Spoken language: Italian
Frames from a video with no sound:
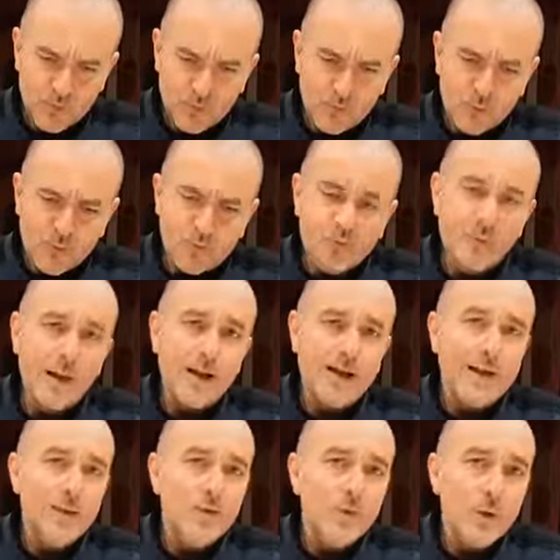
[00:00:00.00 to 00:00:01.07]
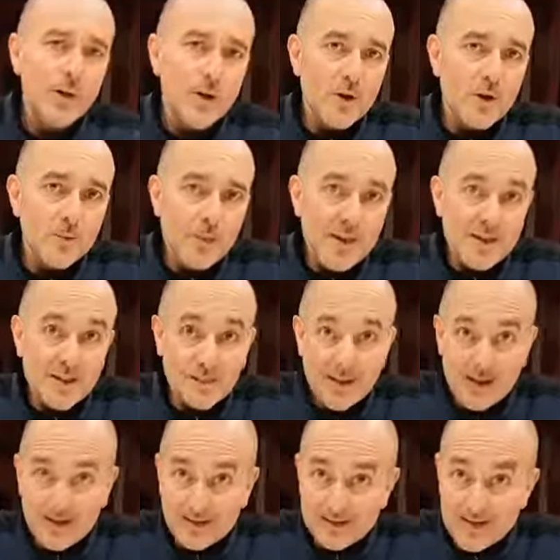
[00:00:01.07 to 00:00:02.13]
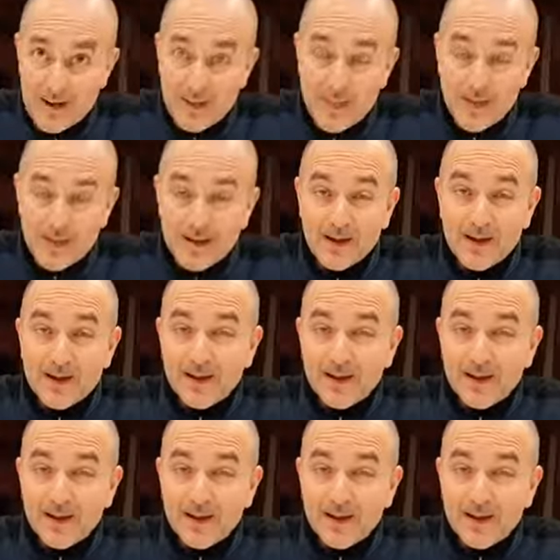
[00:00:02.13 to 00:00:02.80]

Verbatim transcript: puntuali, il 2 di ogni mese, ma in realtà